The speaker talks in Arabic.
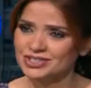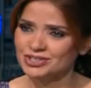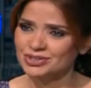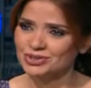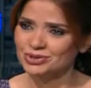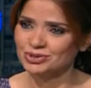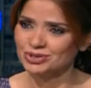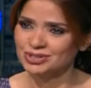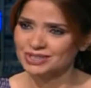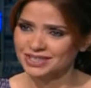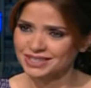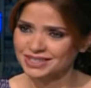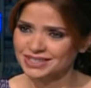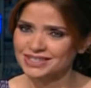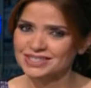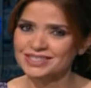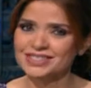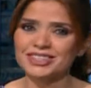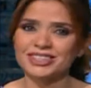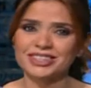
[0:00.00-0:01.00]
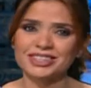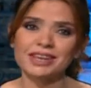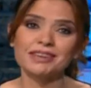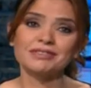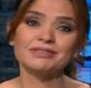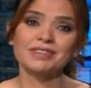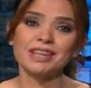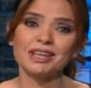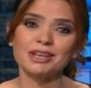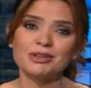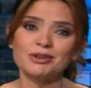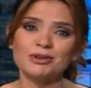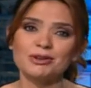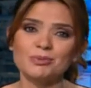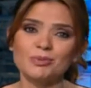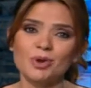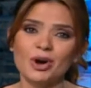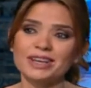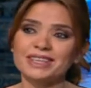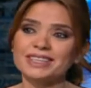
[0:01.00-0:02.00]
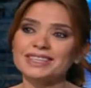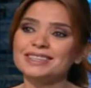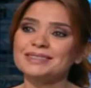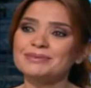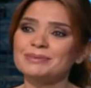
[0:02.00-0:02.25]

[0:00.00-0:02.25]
تورساكيسيان ضيفنا اليوم واكيد